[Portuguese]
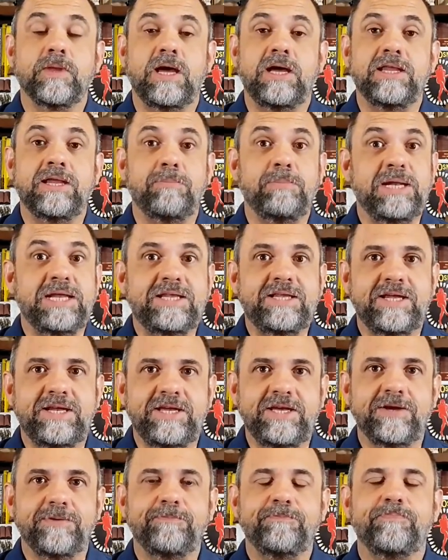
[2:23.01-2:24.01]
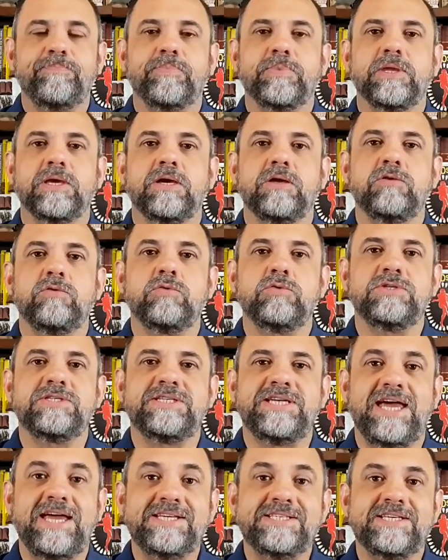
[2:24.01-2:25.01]
na bilheteria do
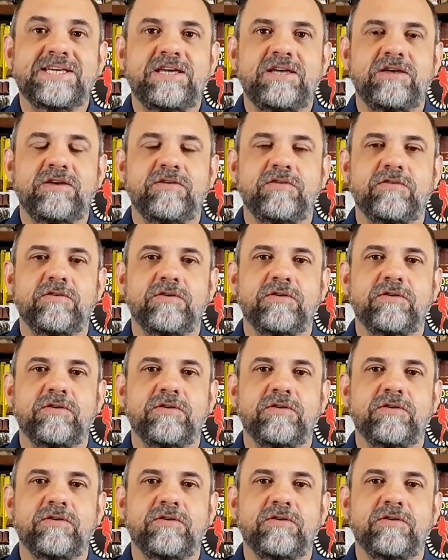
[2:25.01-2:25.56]
Sesc